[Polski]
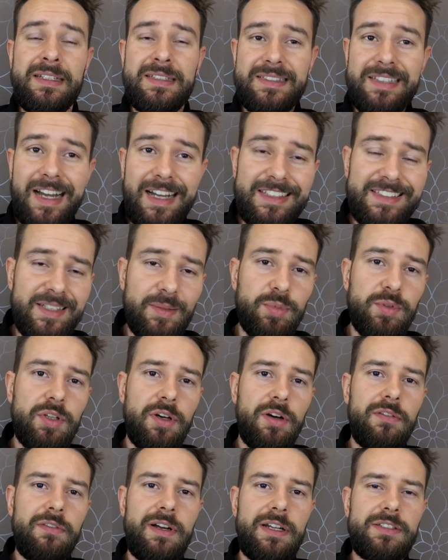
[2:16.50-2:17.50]

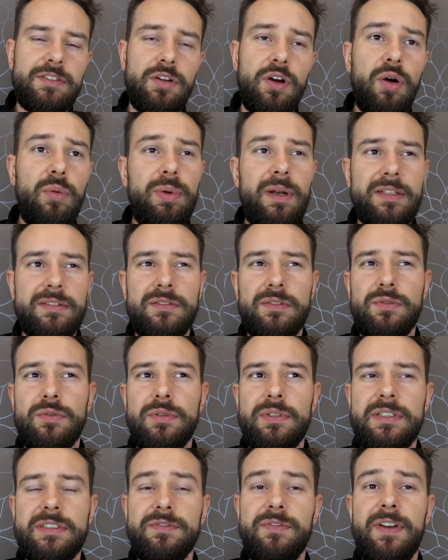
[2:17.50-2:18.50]
zaakceptować, obraz,
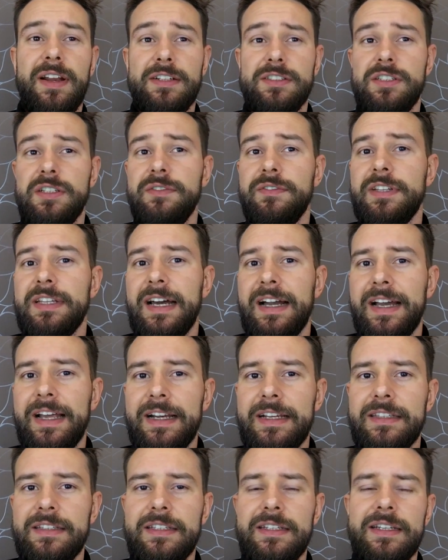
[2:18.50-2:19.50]
który jest wrażliwy na
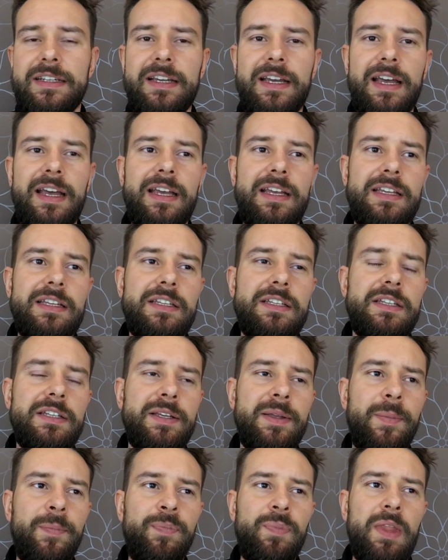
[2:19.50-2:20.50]
krytykę
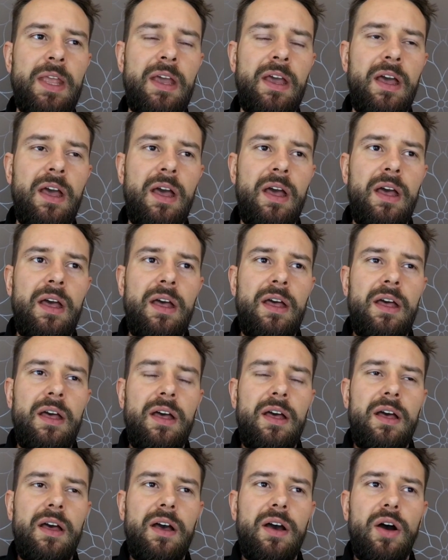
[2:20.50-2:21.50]
i
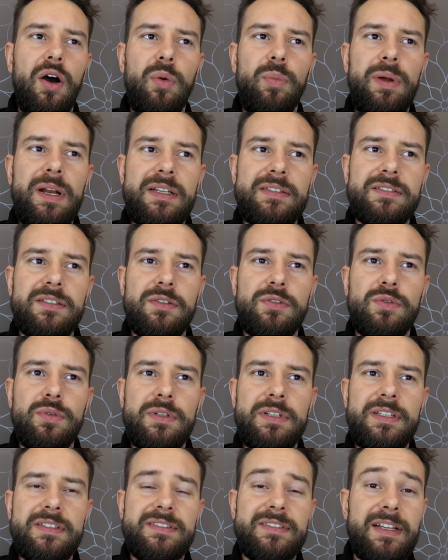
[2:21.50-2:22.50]
obraz,
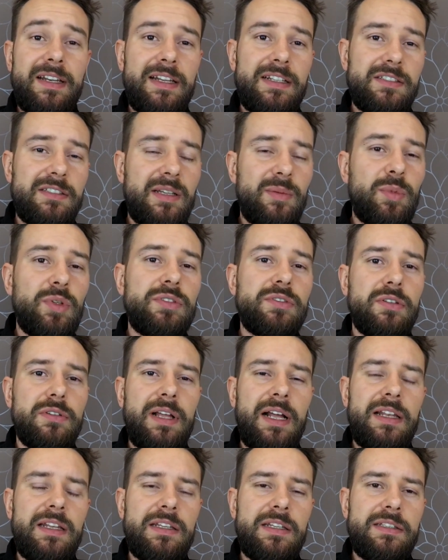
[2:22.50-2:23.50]
który jest zależny
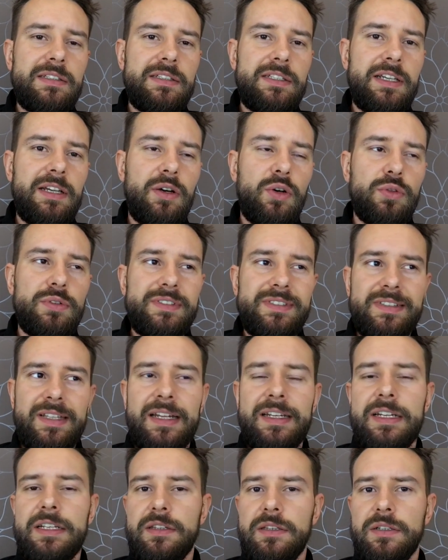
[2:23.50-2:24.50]
emocjonalnie od
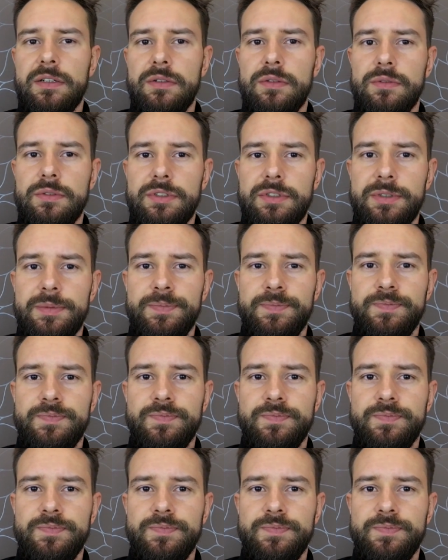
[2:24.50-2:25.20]
zdania innych ludzi.